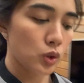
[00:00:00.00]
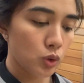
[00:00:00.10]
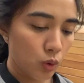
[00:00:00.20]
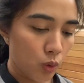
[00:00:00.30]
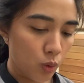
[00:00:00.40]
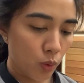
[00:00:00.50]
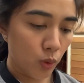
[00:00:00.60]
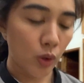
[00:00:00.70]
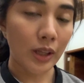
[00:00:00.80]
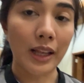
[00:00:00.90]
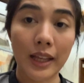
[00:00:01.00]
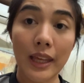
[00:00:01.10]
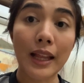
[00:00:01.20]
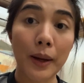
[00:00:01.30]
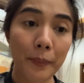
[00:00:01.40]
So, yun,
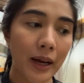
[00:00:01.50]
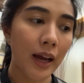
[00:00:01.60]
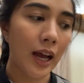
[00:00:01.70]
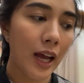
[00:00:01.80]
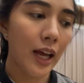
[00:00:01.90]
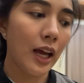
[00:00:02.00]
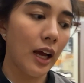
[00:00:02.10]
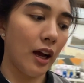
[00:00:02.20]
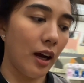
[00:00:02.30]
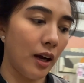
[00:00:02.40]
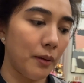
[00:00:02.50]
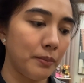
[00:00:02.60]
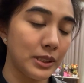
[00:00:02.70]
nalagyan ng mga um,